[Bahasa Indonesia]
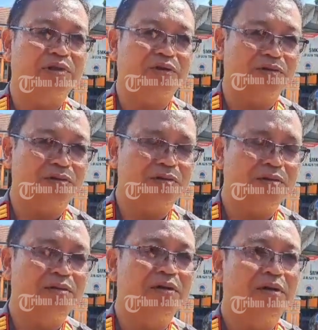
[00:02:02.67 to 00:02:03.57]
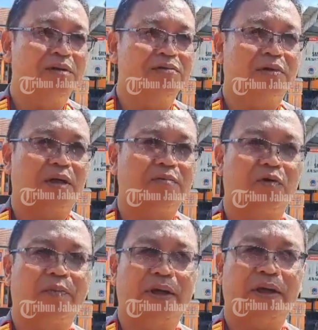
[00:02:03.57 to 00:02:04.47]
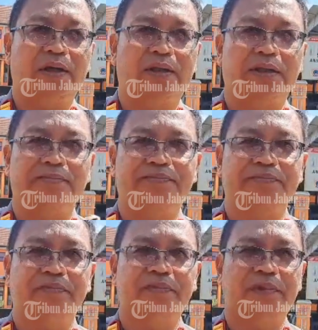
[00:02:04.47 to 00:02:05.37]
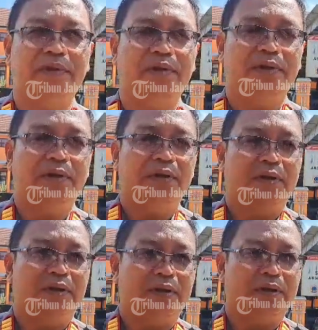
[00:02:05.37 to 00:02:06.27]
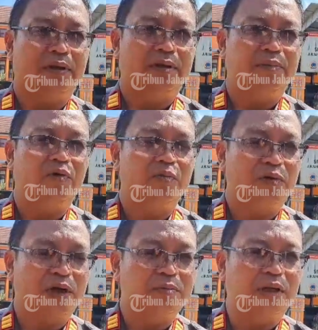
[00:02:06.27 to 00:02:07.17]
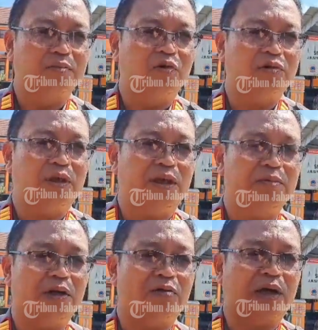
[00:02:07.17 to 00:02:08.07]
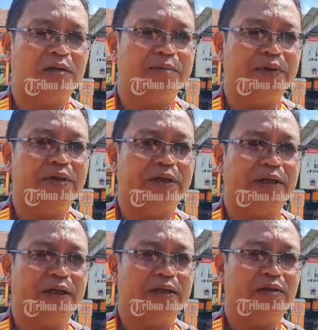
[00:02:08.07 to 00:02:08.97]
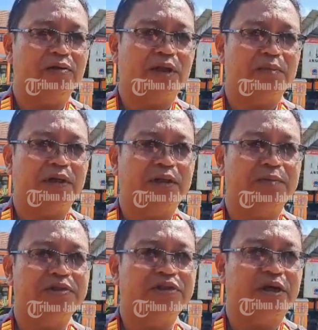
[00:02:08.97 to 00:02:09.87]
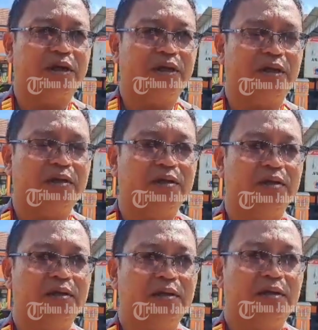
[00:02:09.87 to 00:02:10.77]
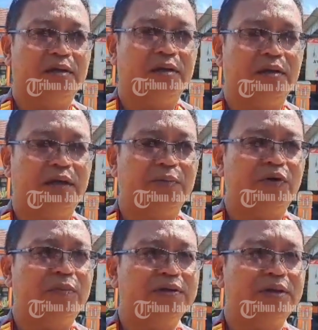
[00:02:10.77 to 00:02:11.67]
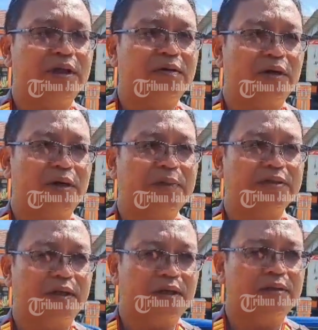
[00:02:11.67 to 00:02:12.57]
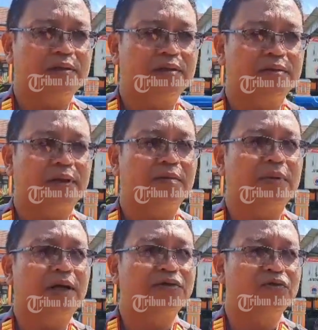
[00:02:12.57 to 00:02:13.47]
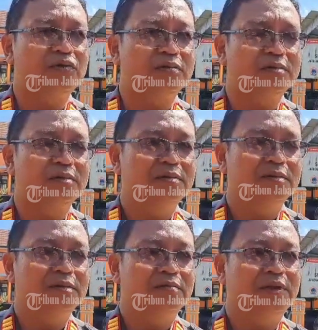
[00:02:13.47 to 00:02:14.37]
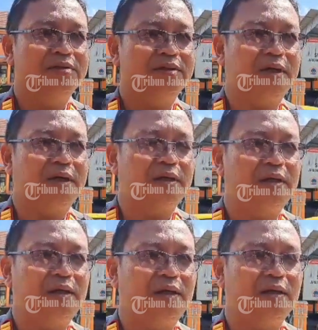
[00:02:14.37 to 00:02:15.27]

itu sudah berupaya kita eh, mengumpulkan barang bukti, melakukan penyelidikan, terutama kita mencari uh, informasi dari warga masyarakat masuk mencari